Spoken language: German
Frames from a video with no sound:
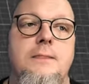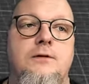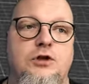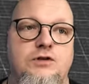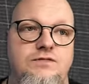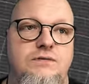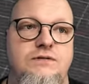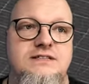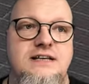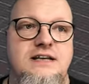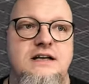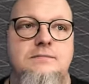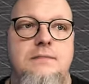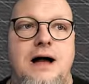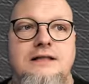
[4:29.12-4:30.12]
oder wie wir
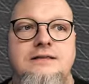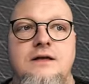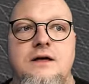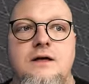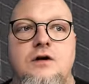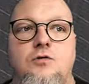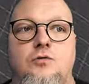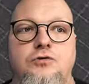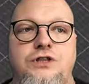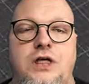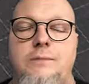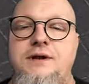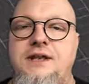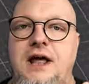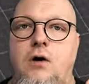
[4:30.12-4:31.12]
sehen, gemacht. Und
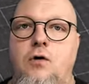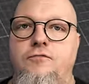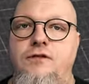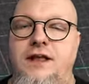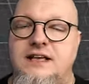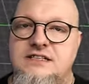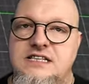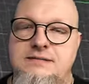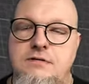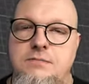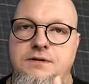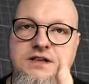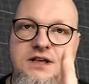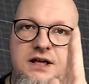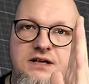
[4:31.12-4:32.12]
damit ich auch flexibel
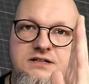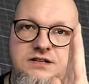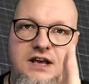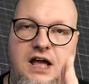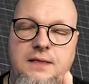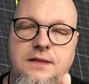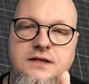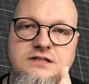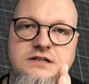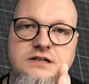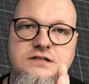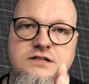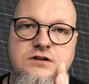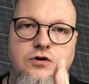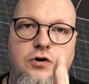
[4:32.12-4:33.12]
bin, ja, also ich kann jetzt
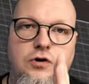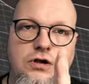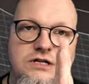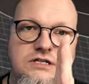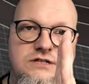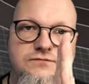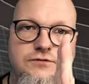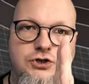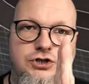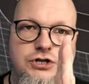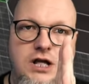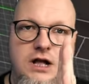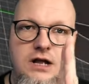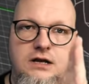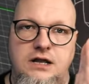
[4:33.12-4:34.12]
dieses Holz
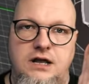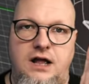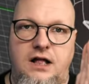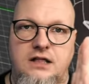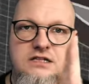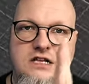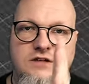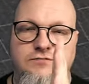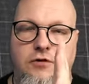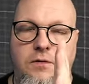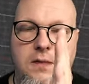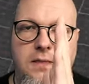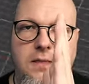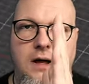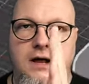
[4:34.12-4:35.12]
verstellen, ich kann es nach
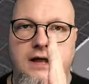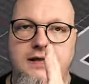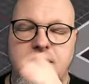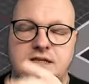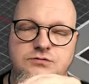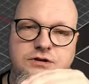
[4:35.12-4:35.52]
vorne, nach hinten,